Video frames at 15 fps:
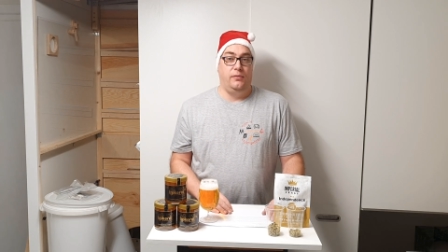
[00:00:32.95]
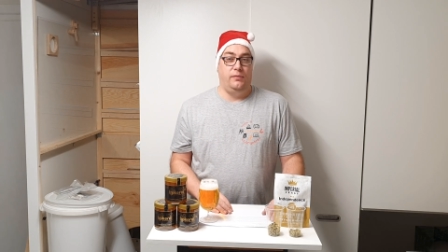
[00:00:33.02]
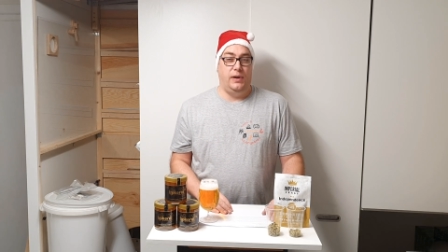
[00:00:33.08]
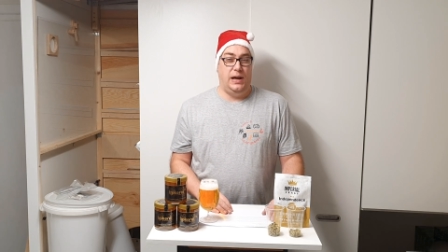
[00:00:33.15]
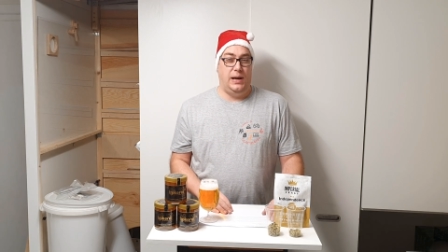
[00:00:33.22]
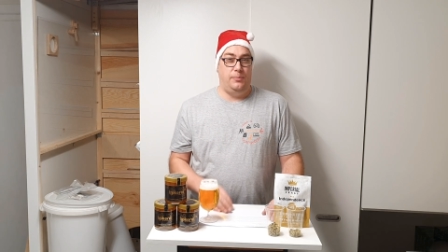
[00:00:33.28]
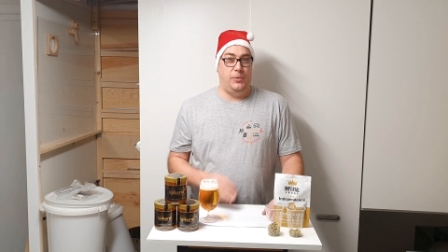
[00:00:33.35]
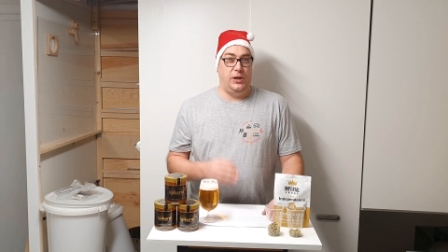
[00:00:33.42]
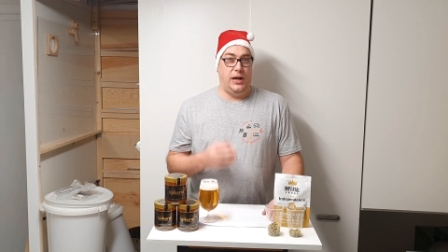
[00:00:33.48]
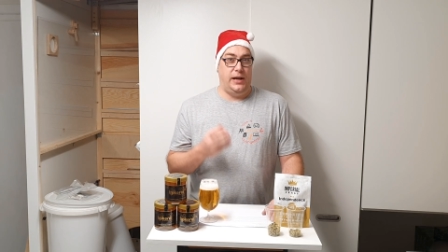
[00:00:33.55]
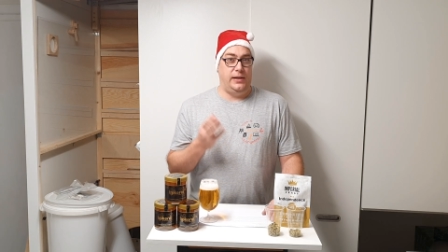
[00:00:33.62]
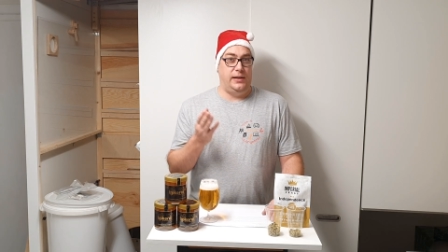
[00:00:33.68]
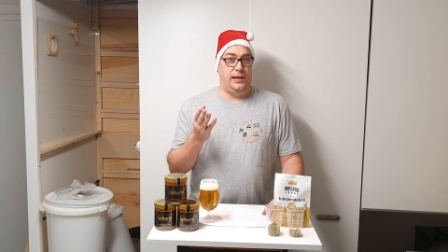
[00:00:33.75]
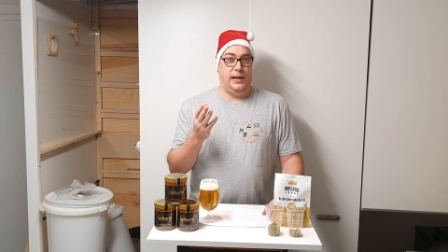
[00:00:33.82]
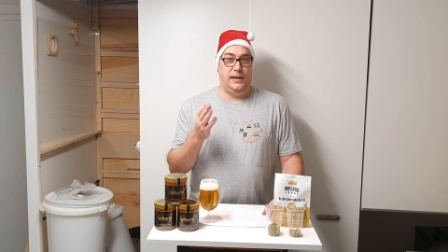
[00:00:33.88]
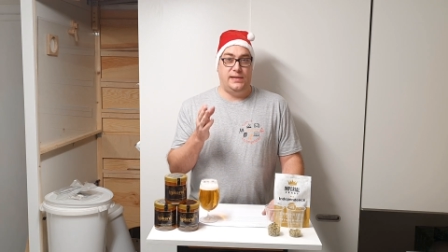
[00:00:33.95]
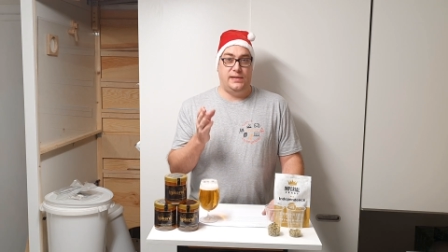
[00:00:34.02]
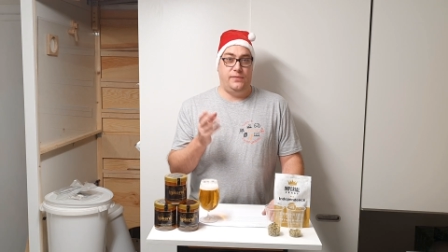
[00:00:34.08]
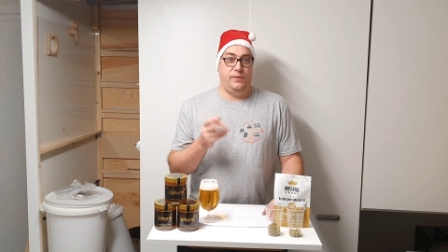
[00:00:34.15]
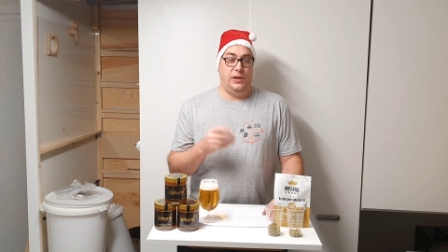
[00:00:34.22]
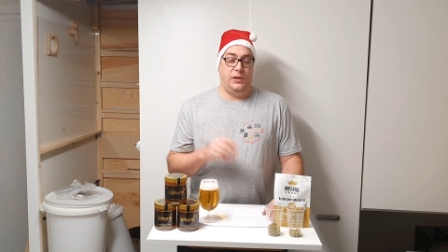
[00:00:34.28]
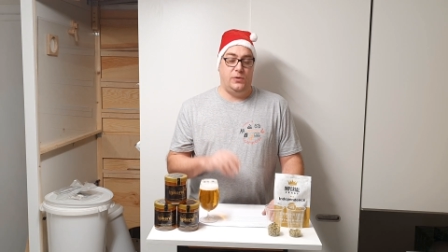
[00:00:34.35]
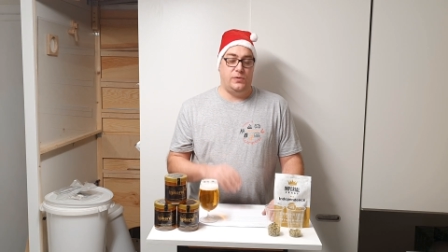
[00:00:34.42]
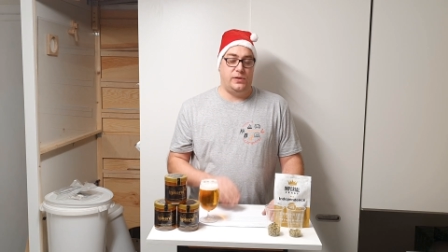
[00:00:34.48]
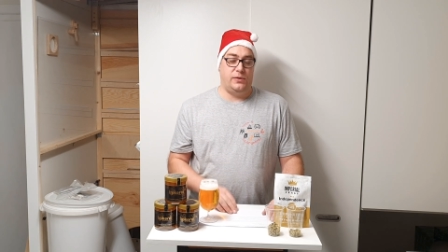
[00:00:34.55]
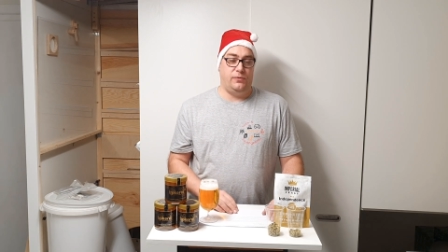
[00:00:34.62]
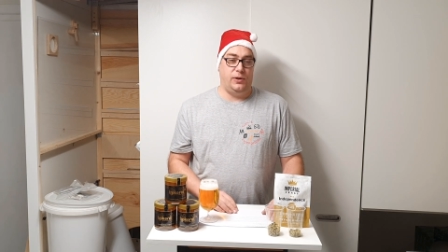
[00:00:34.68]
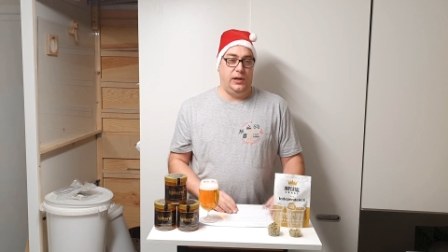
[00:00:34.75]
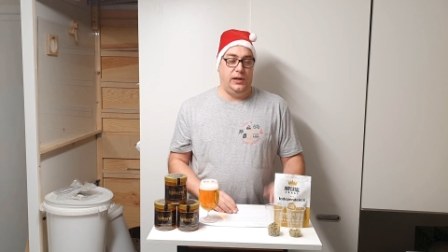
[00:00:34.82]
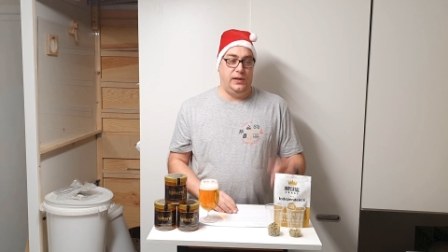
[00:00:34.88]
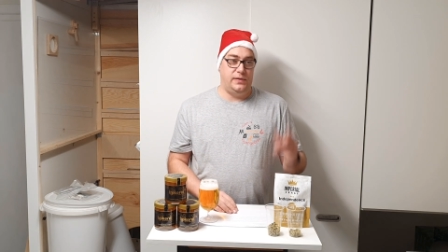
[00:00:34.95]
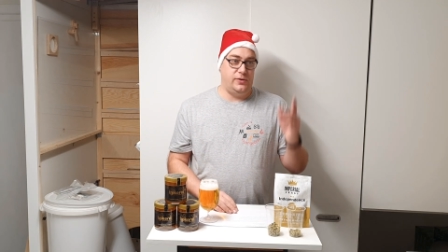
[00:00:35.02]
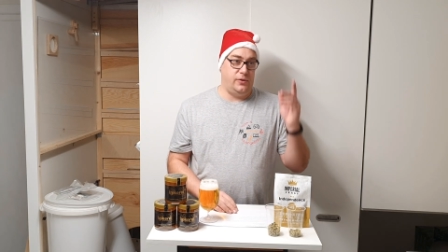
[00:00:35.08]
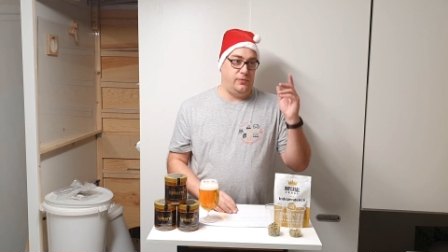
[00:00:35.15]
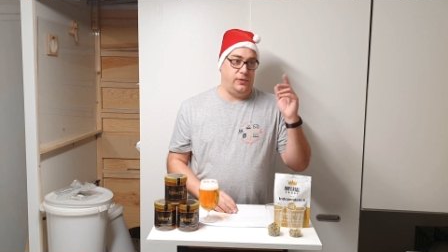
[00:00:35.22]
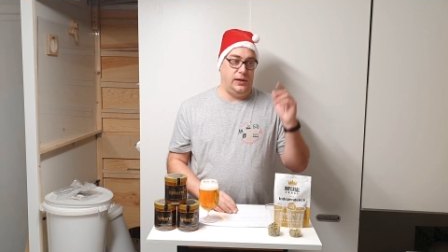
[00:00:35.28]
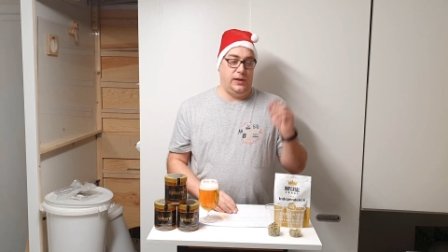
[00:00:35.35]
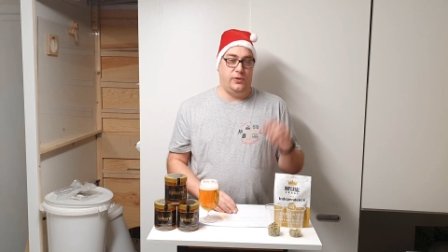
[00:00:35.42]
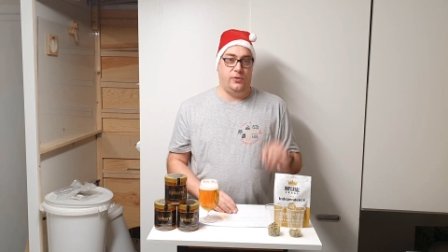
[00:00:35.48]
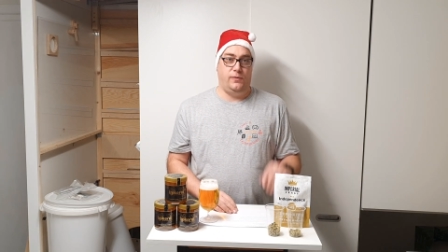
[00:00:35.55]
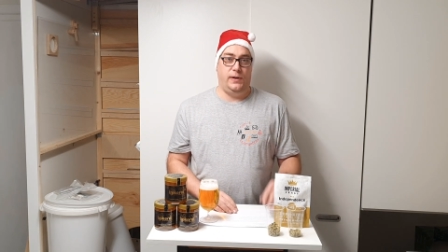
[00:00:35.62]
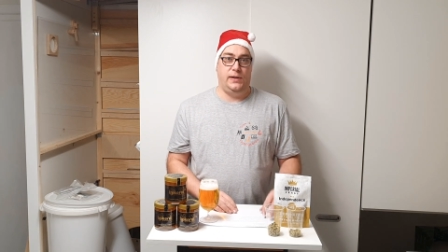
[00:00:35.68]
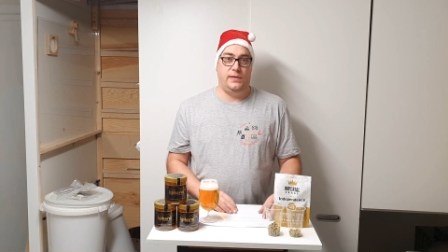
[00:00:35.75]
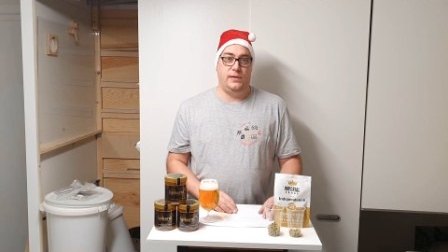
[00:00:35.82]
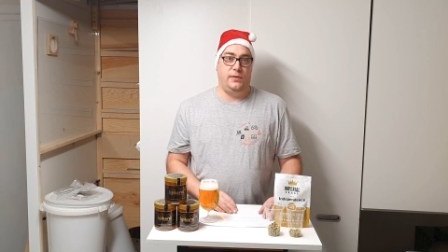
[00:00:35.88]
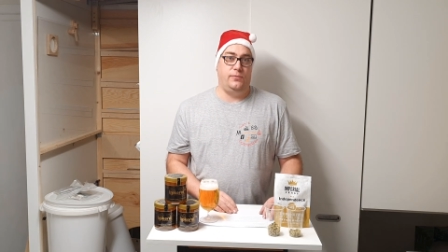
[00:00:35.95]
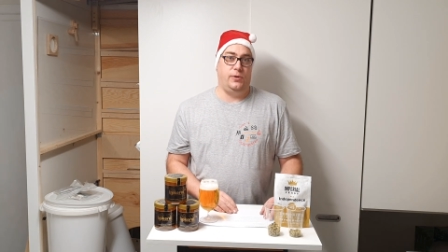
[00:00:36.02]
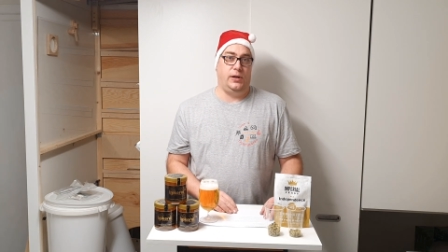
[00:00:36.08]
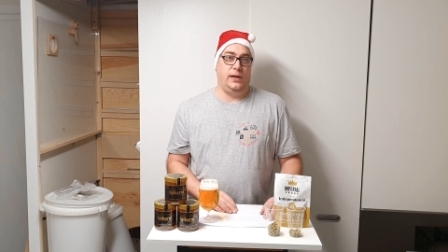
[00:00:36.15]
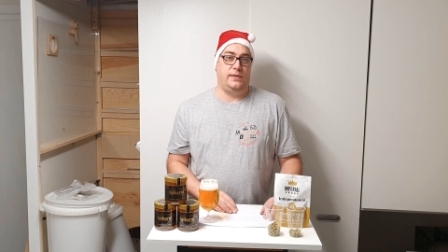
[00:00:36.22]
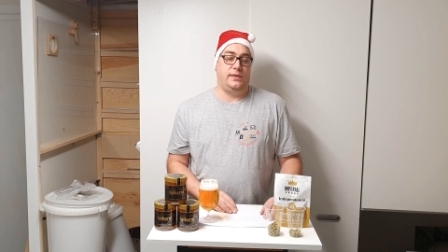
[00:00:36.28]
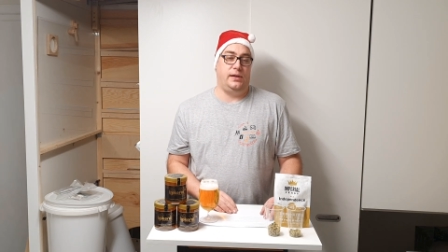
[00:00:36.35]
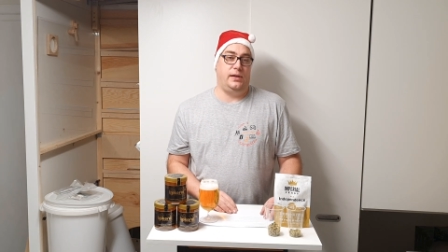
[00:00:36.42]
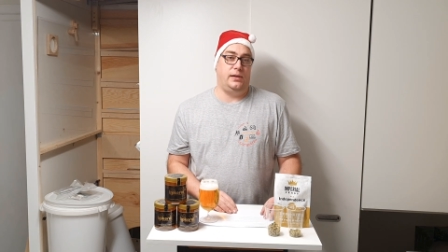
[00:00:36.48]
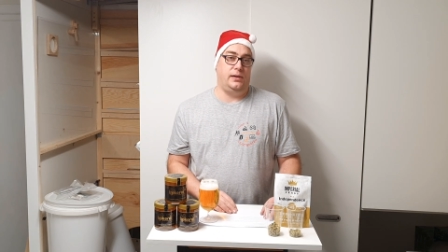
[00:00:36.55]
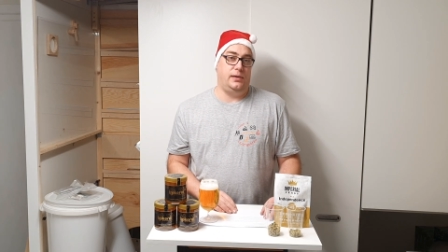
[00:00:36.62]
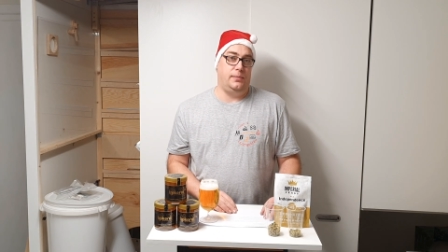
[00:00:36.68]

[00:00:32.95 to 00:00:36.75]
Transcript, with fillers: Wir haben in einem der letzten Videos, ich verlinke es euch vielleicht noch, wenn ich es nicht vergesse,